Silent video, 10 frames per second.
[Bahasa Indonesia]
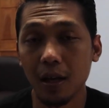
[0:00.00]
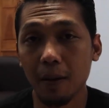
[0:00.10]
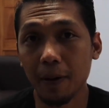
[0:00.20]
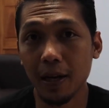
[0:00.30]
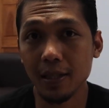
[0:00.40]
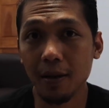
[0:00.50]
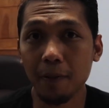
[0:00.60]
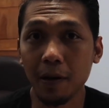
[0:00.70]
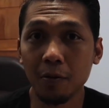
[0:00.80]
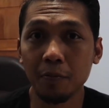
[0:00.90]
apakah saya
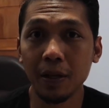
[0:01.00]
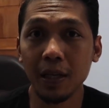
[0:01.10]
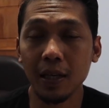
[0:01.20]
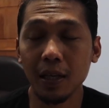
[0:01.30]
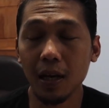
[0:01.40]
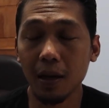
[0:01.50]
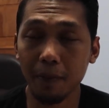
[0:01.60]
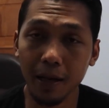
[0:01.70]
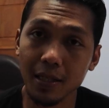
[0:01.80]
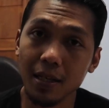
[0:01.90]
perlu big
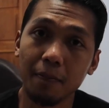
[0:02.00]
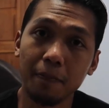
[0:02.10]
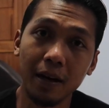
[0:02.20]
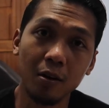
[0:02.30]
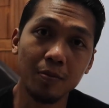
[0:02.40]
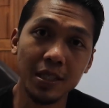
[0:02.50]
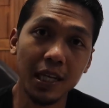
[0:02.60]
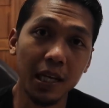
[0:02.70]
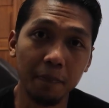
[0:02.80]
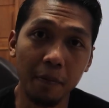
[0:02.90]
apakah saya perlu
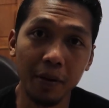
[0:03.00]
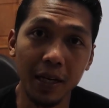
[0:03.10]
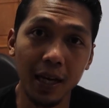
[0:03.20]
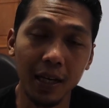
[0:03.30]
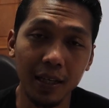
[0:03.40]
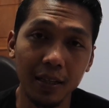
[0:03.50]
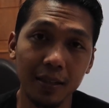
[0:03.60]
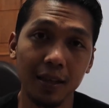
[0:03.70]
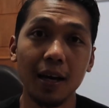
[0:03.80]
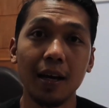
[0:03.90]
mencari pembeli lagi
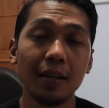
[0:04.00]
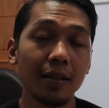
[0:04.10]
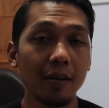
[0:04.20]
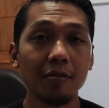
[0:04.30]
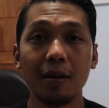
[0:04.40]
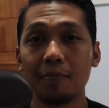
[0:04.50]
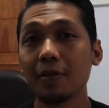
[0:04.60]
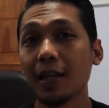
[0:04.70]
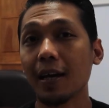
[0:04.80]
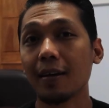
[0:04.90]
enggak kan kan udah
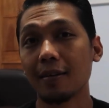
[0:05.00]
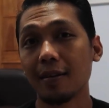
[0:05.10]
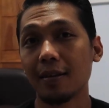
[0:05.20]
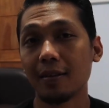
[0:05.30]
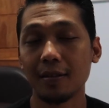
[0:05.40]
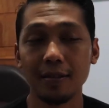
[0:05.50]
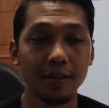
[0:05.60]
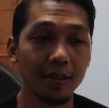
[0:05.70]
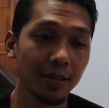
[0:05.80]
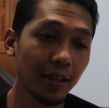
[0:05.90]
punya
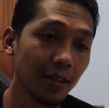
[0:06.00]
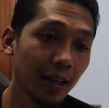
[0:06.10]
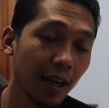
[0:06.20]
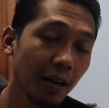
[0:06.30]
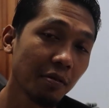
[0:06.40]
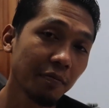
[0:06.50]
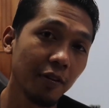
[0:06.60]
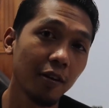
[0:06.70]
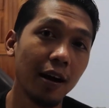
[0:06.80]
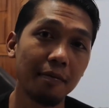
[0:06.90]
saya tinggal
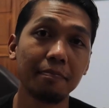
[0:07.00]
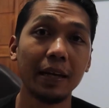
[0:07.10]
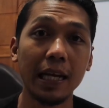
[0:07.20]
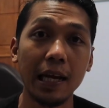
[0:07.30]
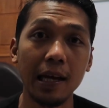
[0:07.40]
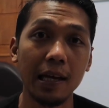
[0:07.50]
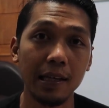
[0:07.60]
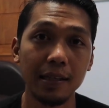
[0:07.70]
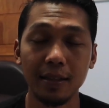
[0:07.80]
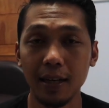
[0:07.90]
memfollow up mereka
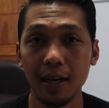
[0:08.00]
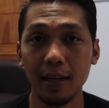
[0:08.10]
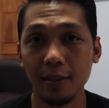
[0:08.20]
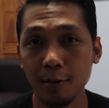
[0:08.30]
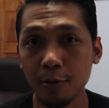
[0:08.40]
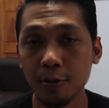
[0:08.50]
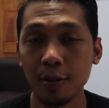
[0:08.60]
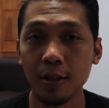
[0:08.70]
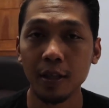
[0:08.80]
nah itu